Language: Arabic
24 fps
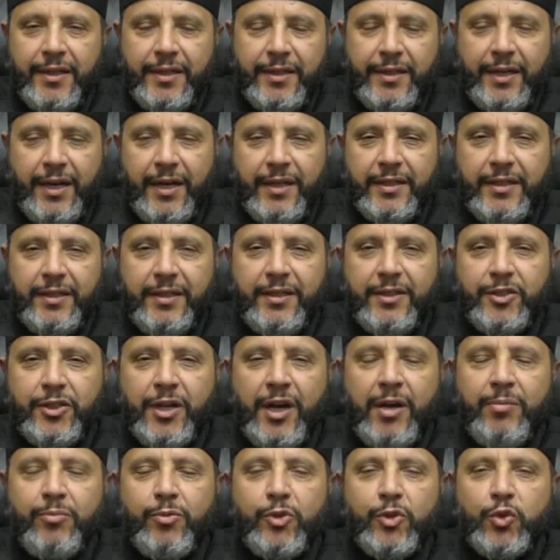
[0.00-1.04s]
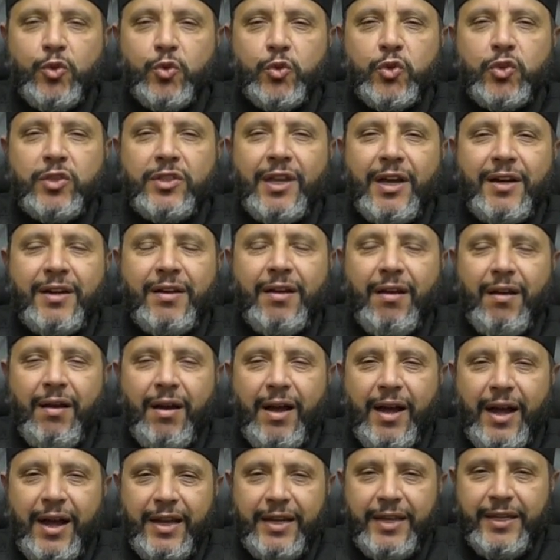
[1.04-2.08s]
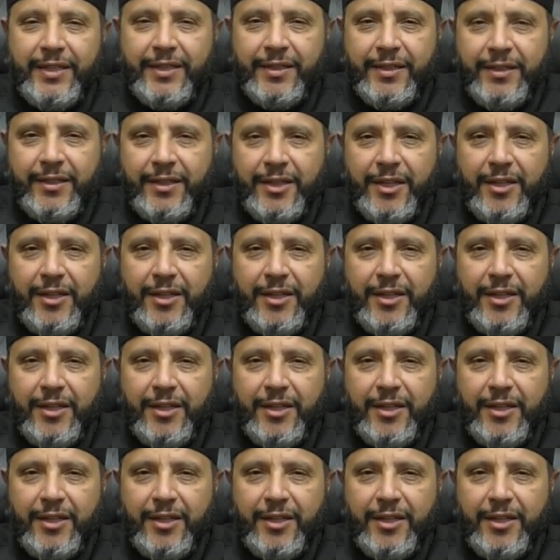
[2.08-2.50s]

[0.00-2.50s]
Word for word: يعني أن أمر تستكره عليه